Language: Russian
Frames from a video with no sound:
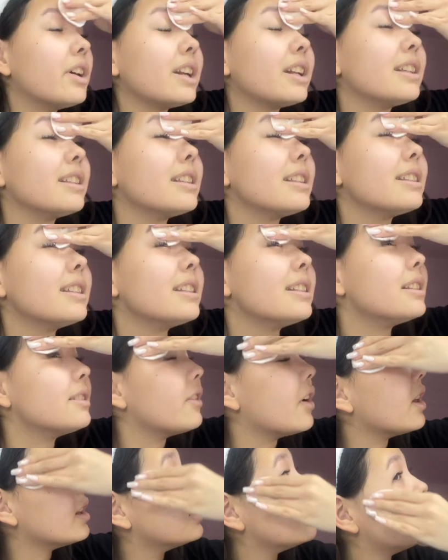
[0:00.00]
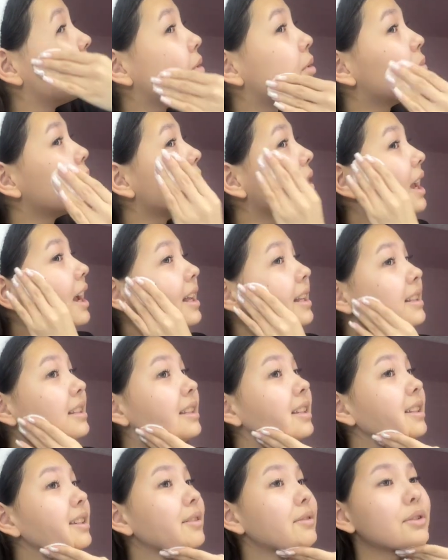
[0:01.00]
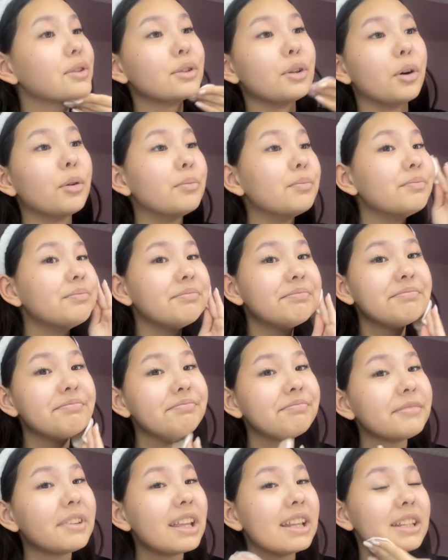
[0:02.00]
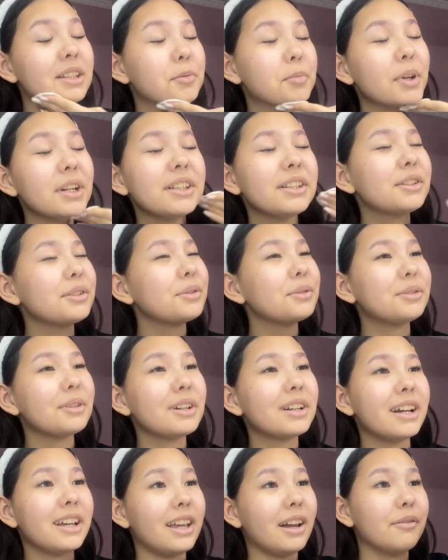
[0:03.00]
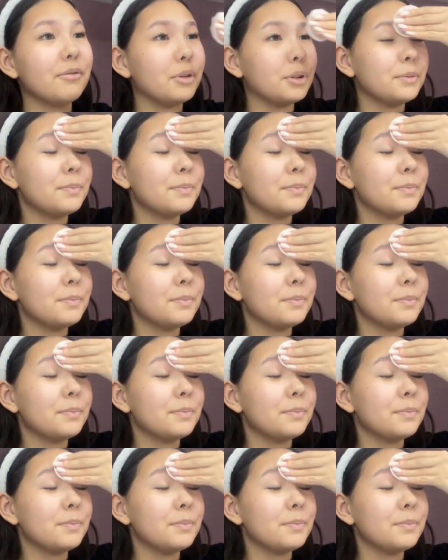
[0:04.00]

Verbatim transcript: раза станцевала на мероприятии, и все. Теперь танцую только я. Вот,